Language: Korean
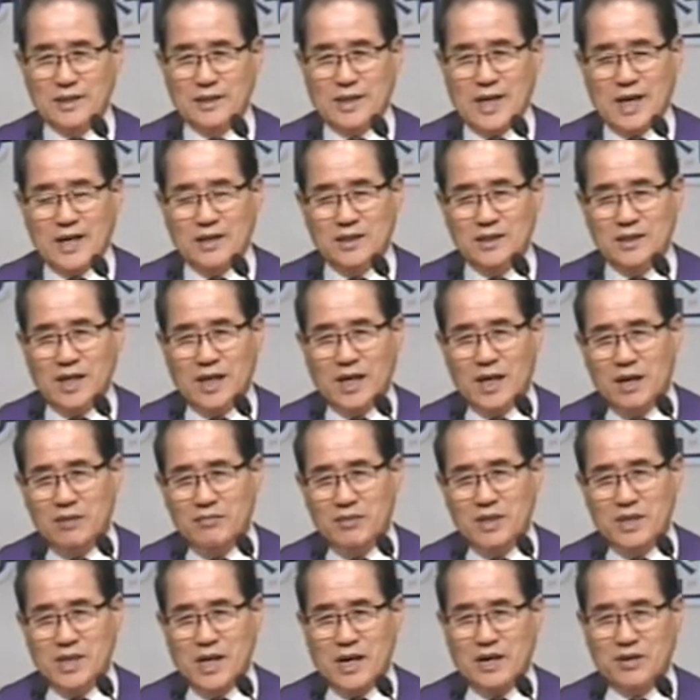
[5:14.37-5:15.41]
다른
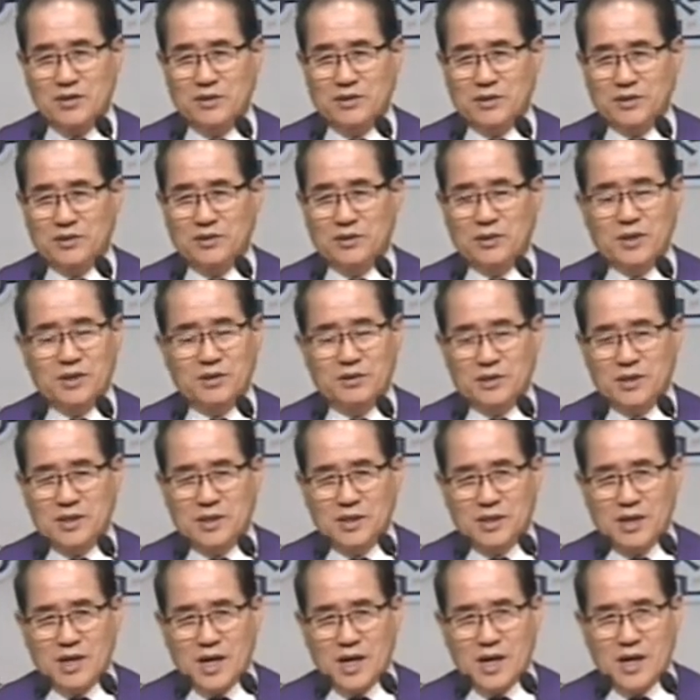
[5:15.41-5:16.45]
사람이 나를 어떻게
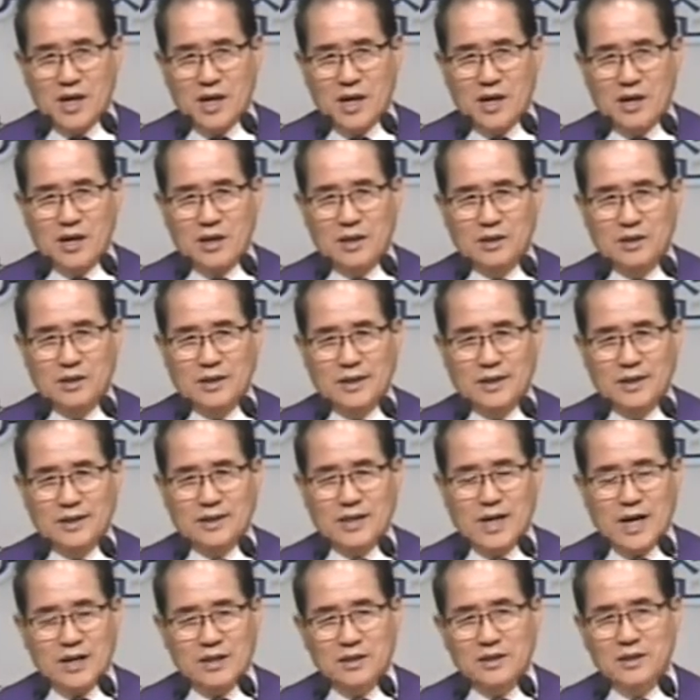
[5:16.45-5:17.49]
여길까?
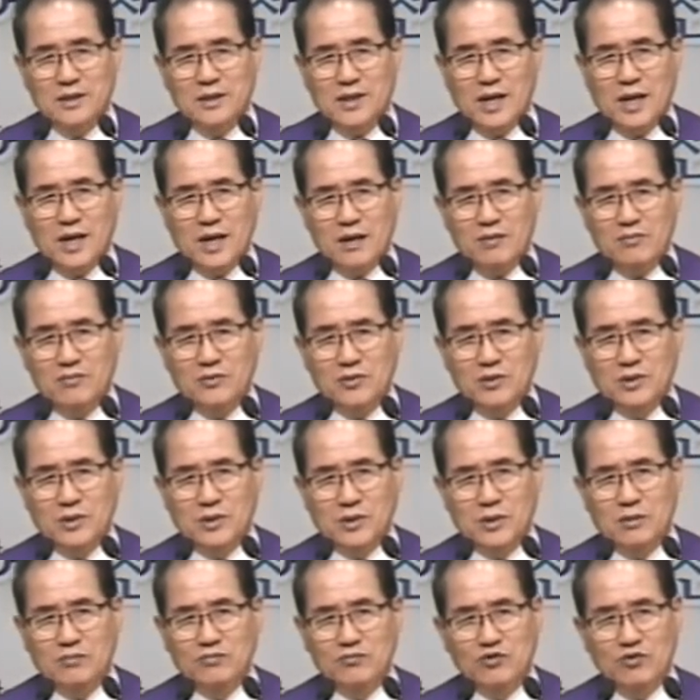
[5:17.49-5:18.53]
다른
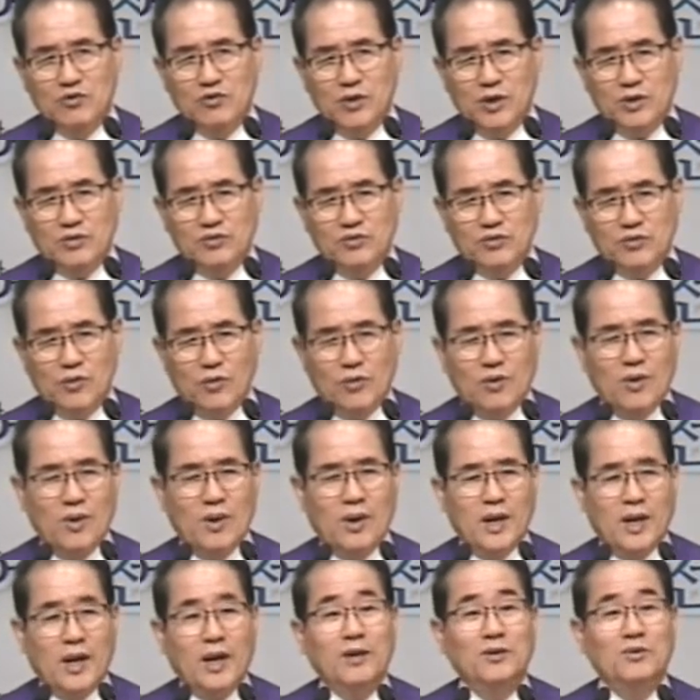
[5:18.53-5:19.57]
사람을 염두에 두고
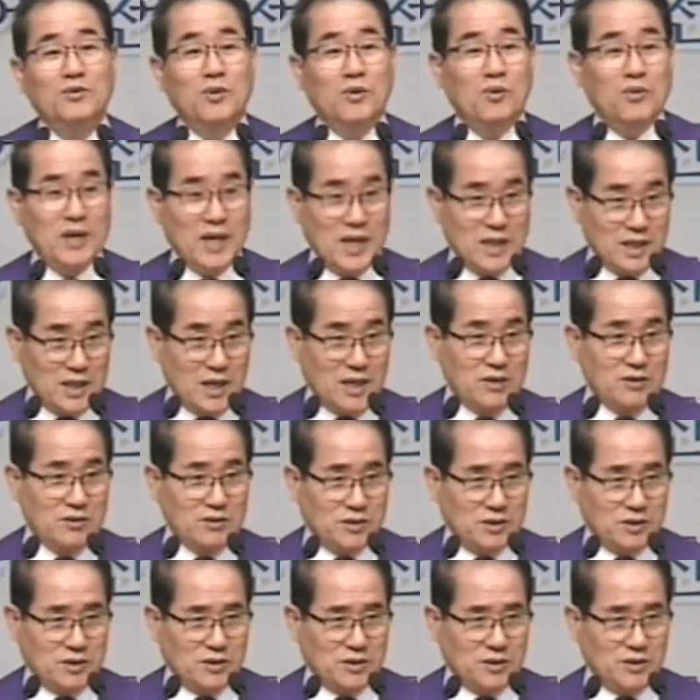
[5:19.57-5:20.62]
행동을 한다는
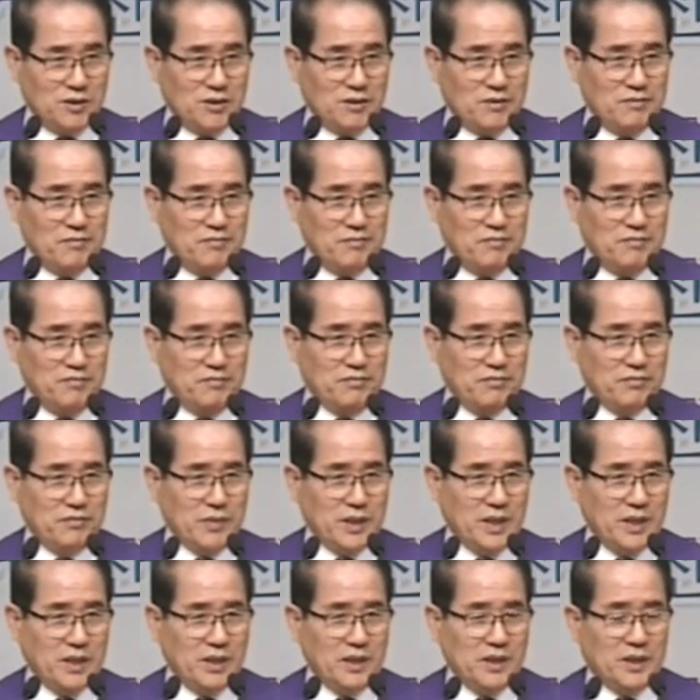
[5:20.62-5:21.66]
거죠.
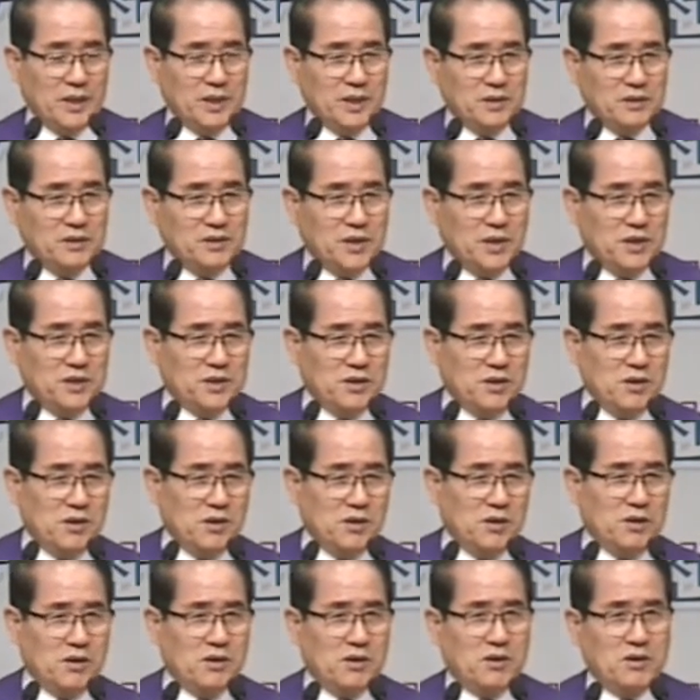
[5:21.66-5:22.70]

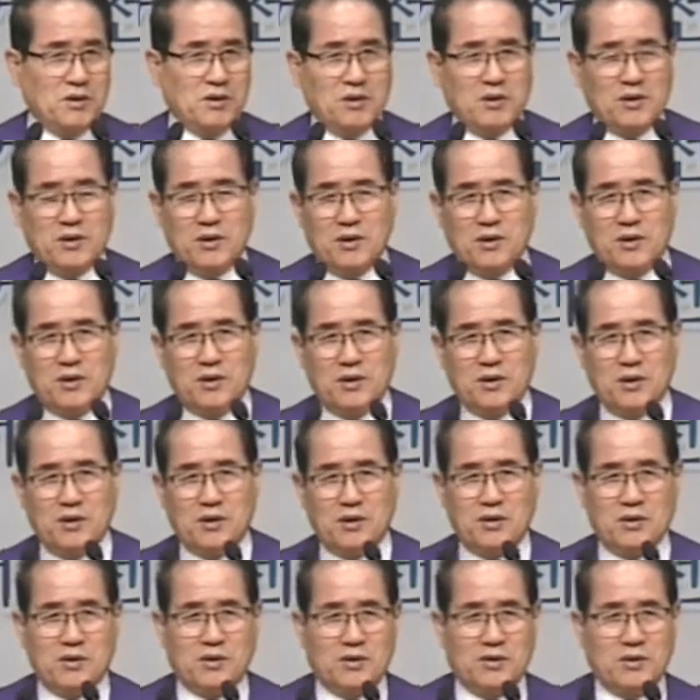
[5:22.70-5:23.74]
그래서
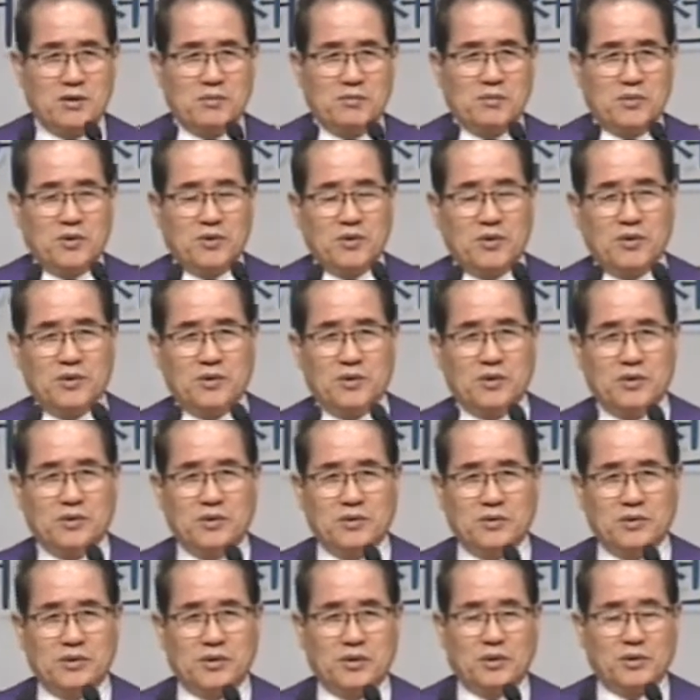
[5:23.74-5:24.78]
어,
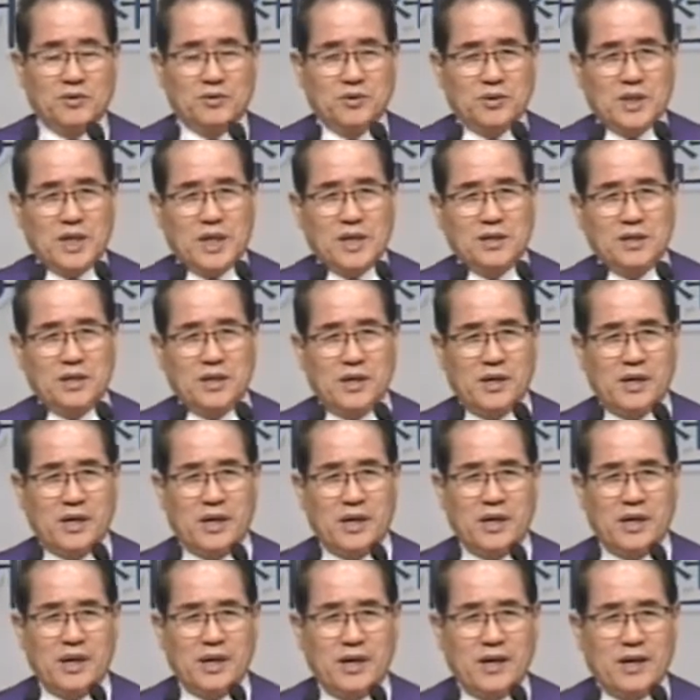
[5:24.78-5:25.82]
뭐, 경조사
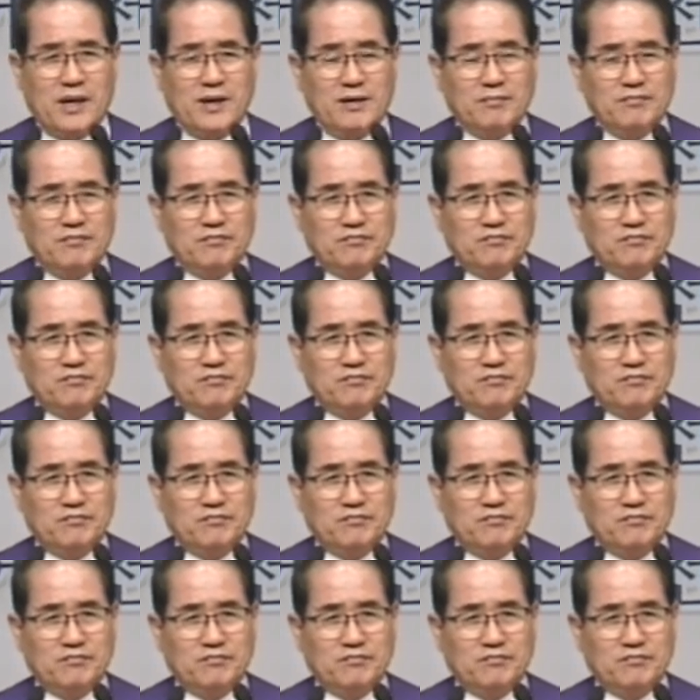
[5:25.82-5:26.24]
때에,